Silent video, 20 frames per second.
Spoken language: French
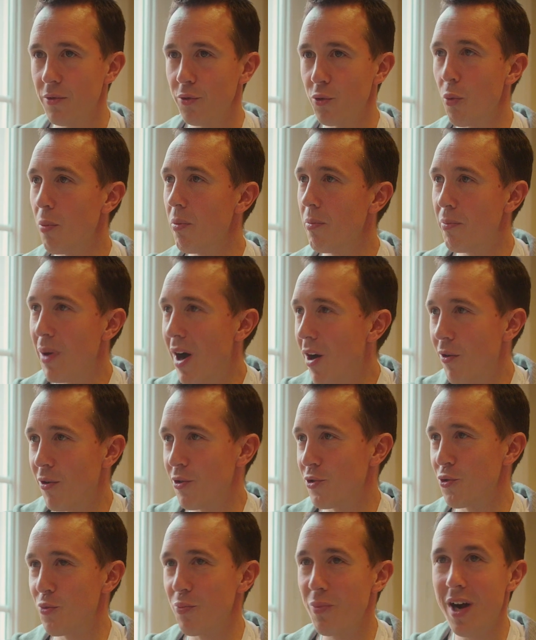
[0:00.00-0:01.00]
de
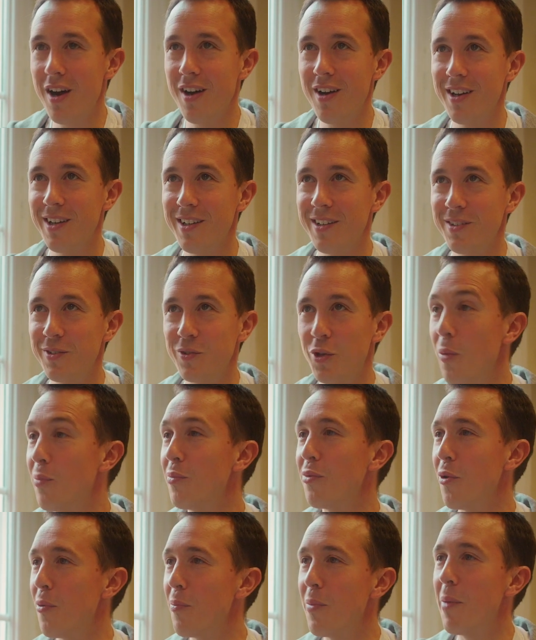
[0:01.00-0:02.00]
parents, Je suis pas un
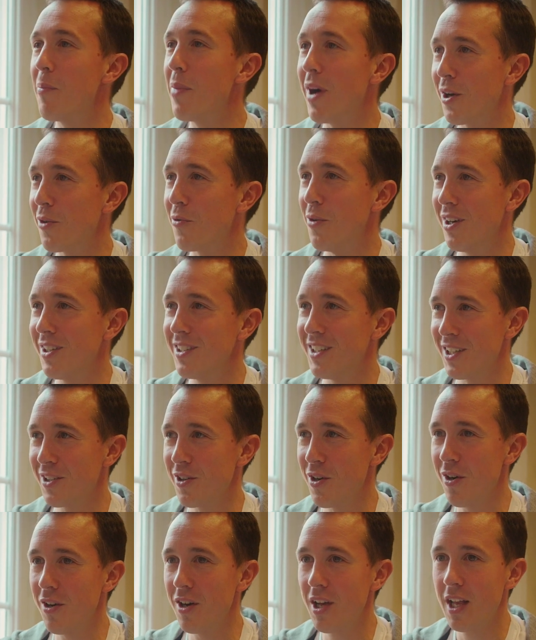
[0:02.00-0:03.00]
top papa, quoi.
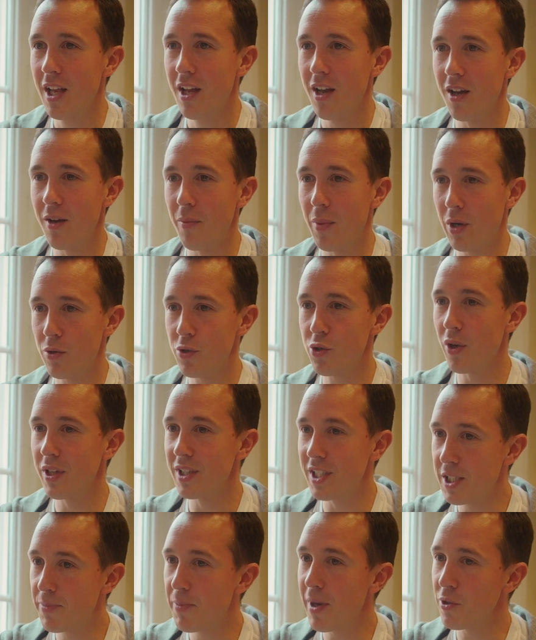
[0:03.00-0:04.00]
D'accord euh, Par contre, je suis
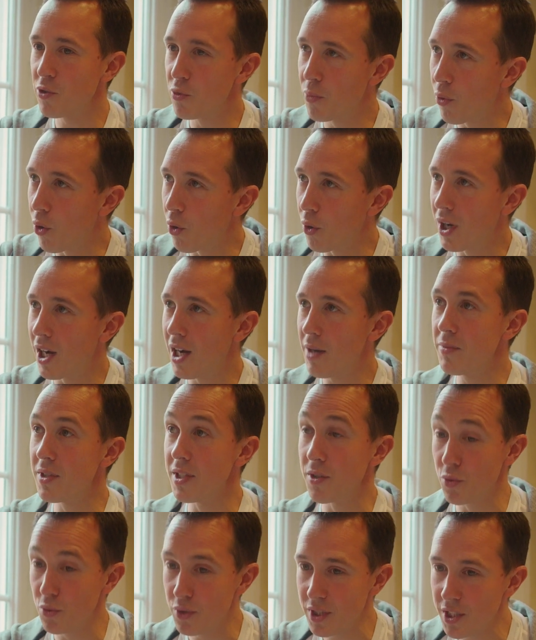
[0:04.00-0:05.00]
un expert du programme,
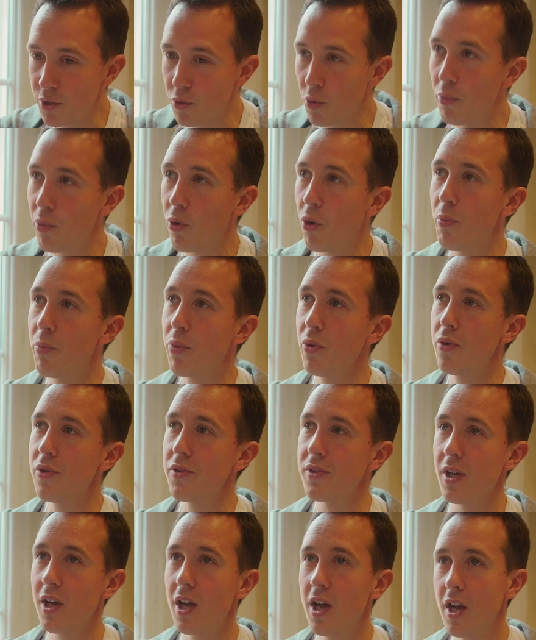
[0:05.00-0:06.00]
des outils qu'on
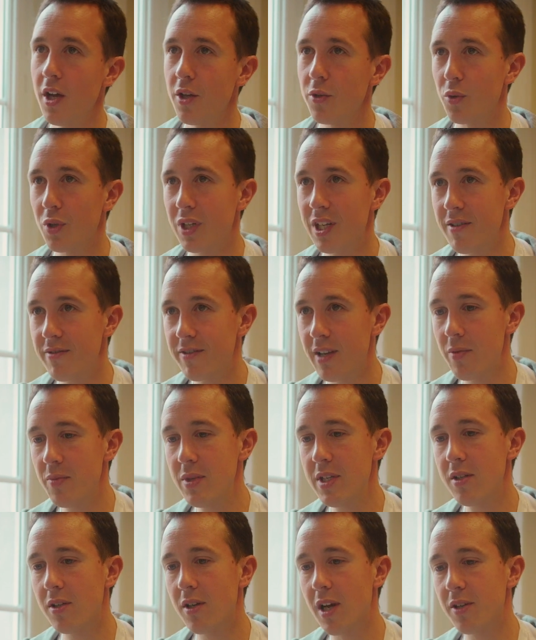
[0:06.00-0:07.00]
propose. Donc les
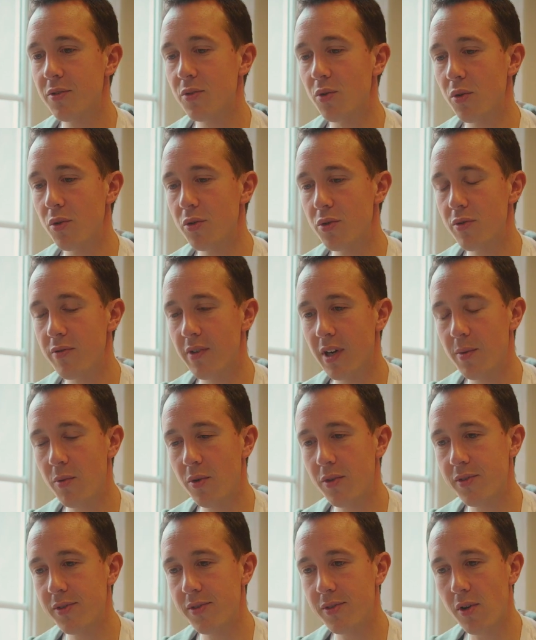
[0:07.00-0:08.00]
familles, elles sont reçues
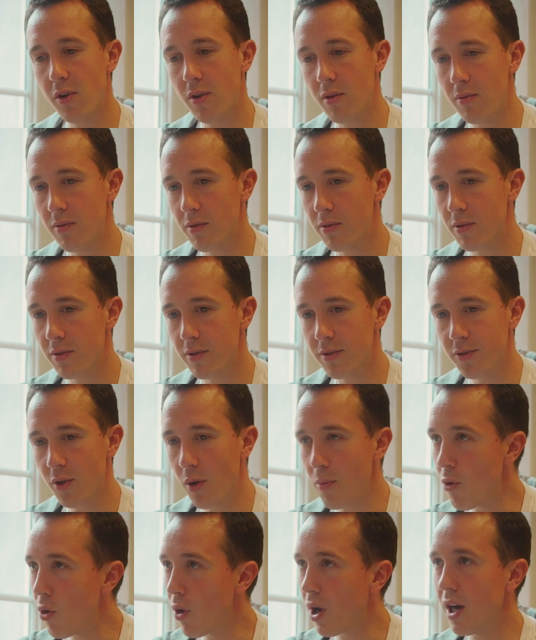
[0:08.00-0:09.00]
vraiment sans
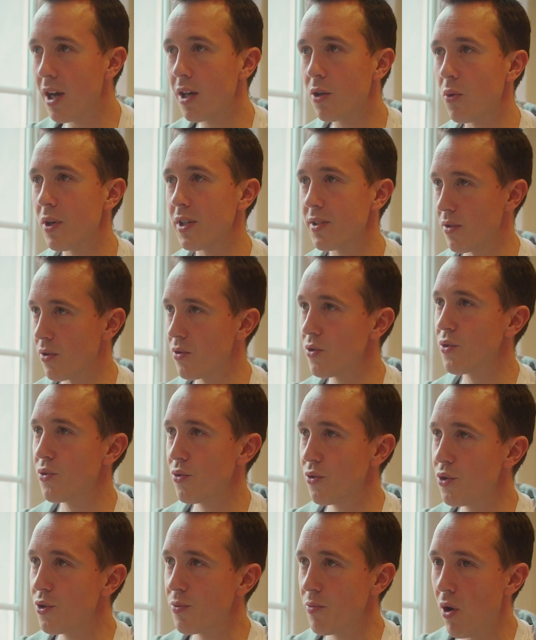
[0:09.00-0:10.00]
sans morale, quoi, sans
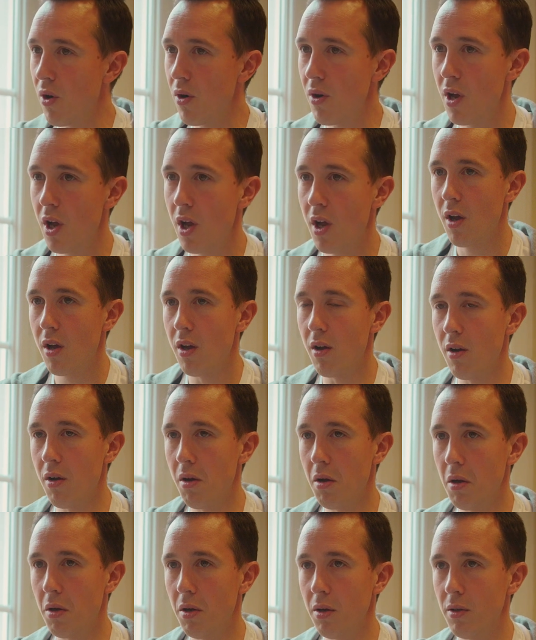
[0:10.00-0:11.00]
jugement,
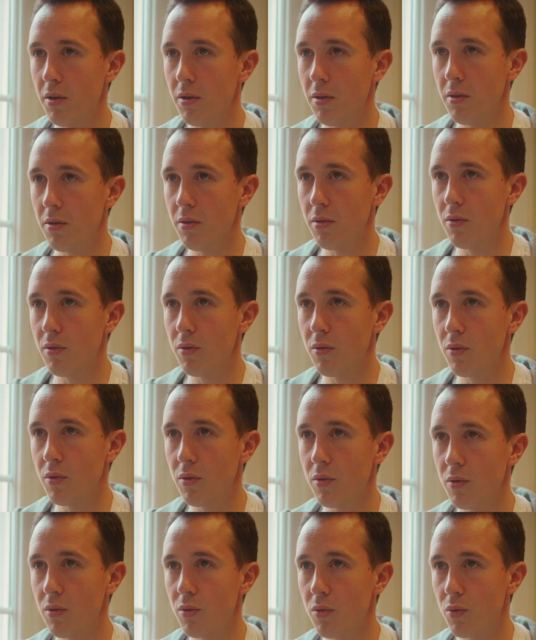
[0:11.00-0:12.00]
euh,
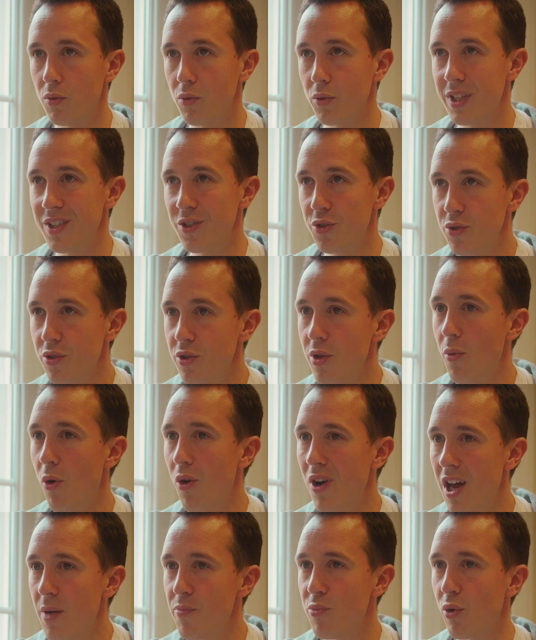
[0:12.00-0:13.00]
on est
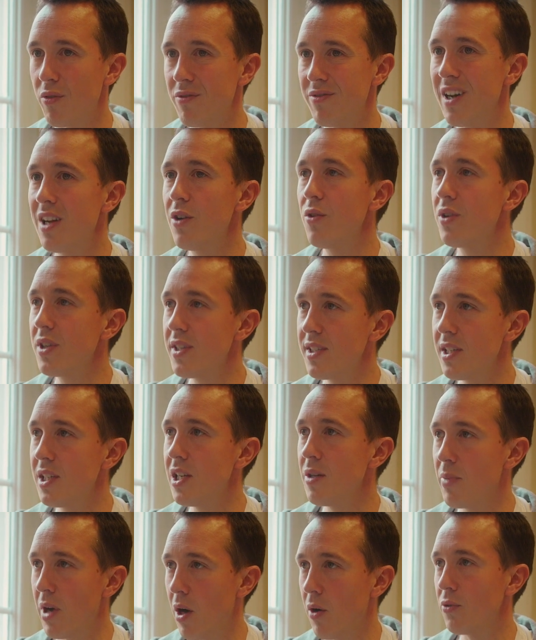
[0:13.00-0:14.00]
justement là pour valoriser
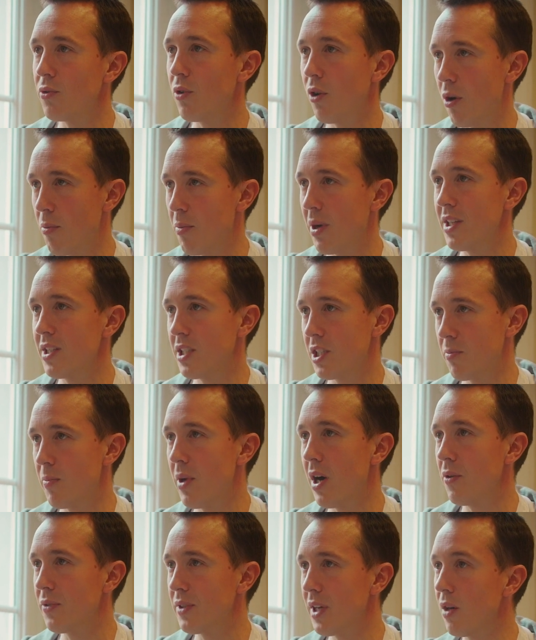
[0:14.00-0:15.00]
les parents dans leur pratique
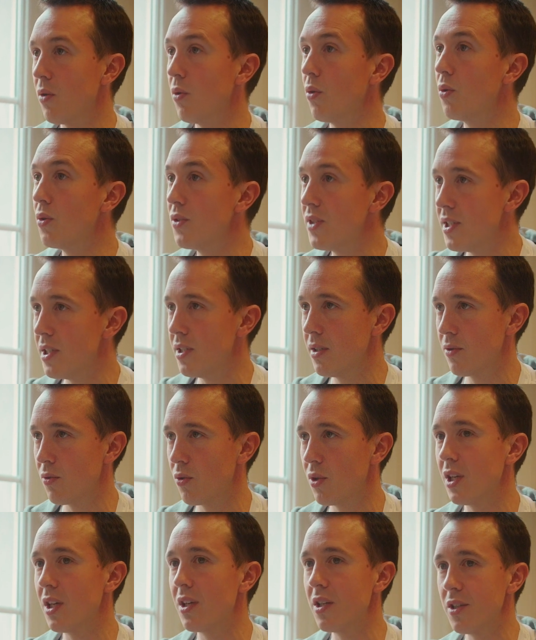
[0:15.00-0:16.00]
parentale aussi,
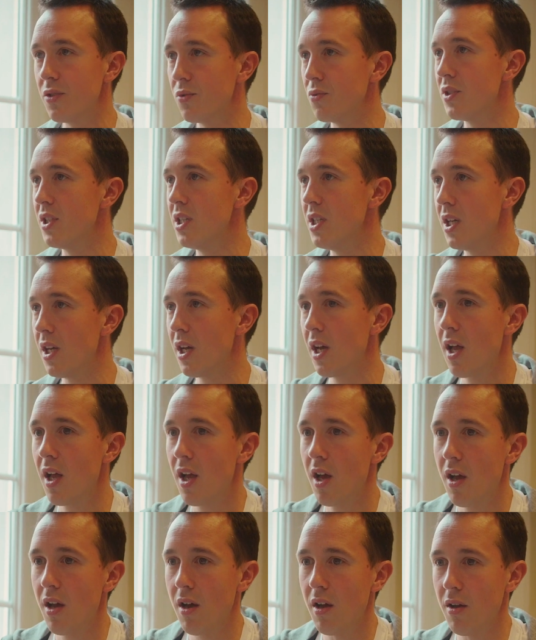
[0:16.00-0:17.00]
au-delà des outils.
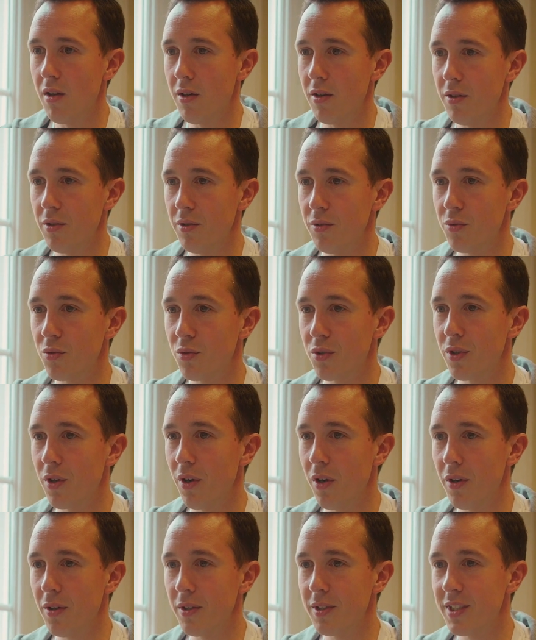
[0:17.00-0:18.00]
Euh, donc
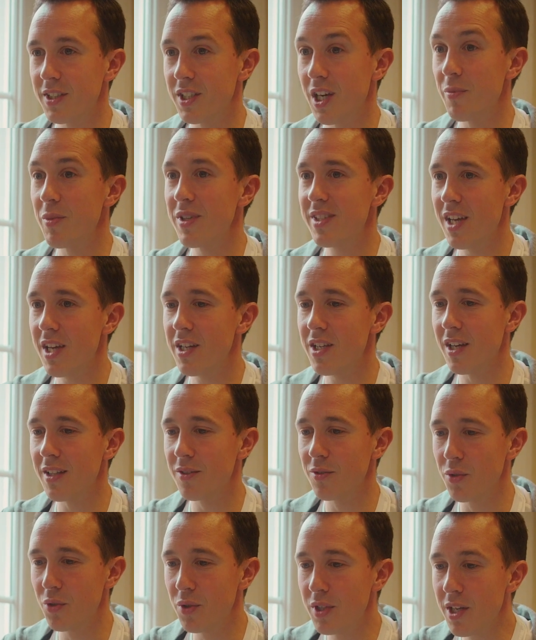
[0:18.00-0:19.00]
euh, si j'ai un message à
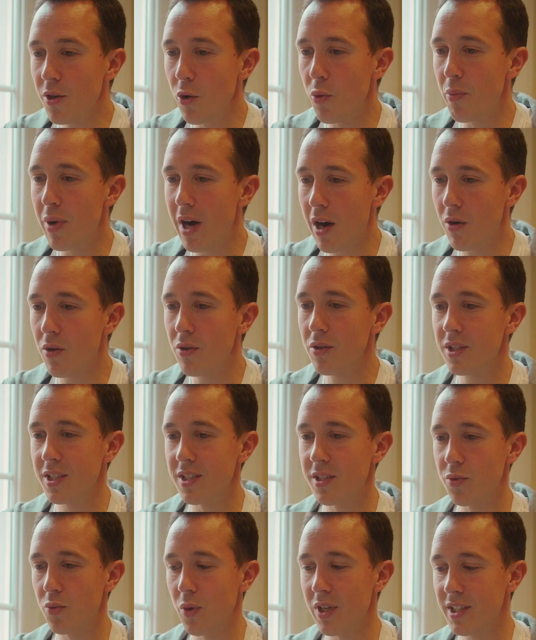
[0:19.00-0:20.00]
donner aux parents
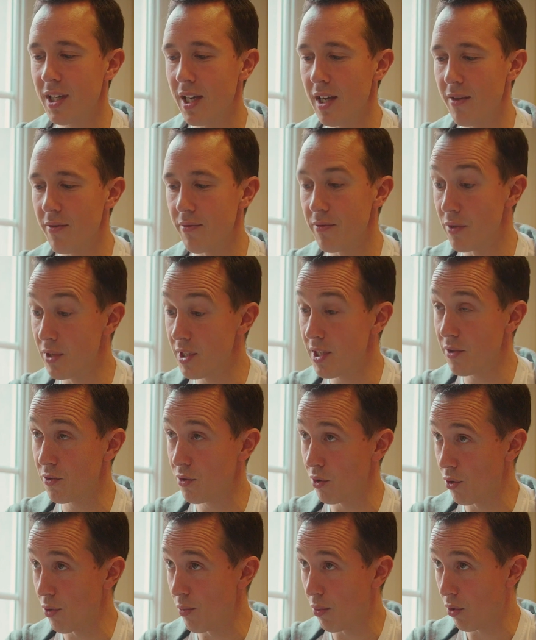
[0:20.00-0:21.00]
qui souhaiteraient venir
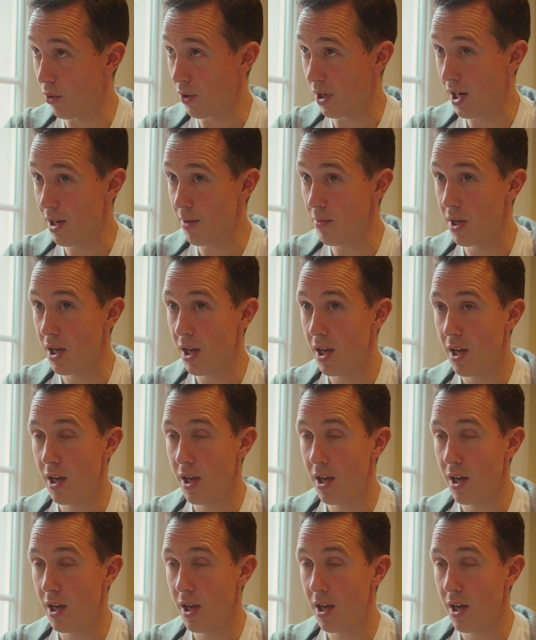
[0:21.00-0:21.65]
sur le programme,